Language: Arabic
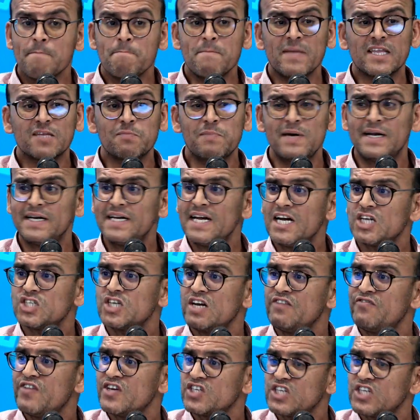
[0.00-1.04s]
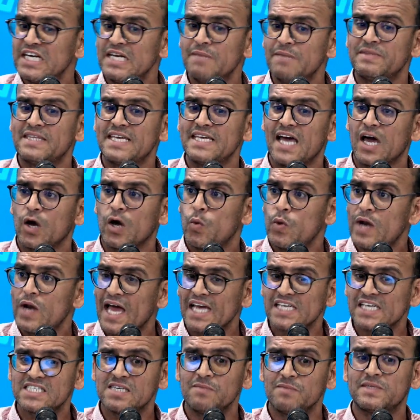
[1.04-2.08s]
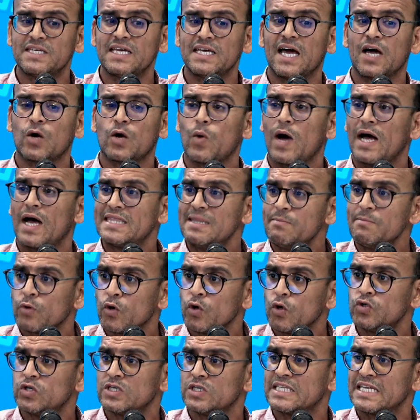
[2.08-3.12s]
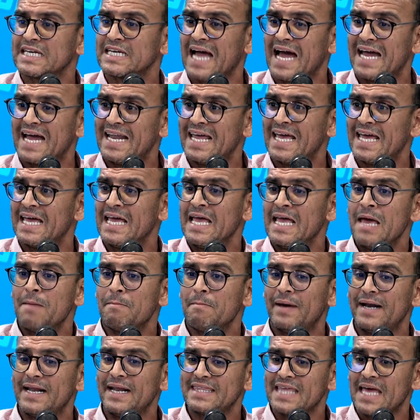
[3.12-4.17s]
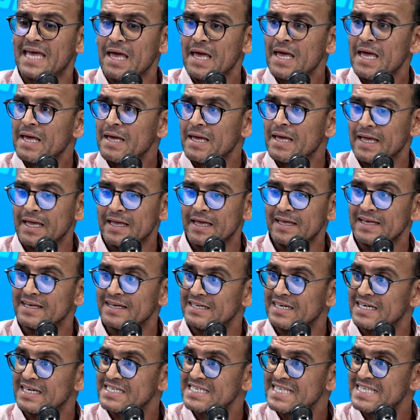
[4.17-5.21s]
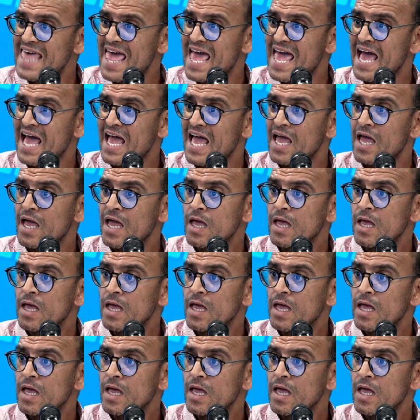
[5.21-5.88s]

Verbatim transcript: ما تبررش الفشل نتاعك والعجز نتاعك وعدم قدرتك على معناتها آه، آه، الاصلاح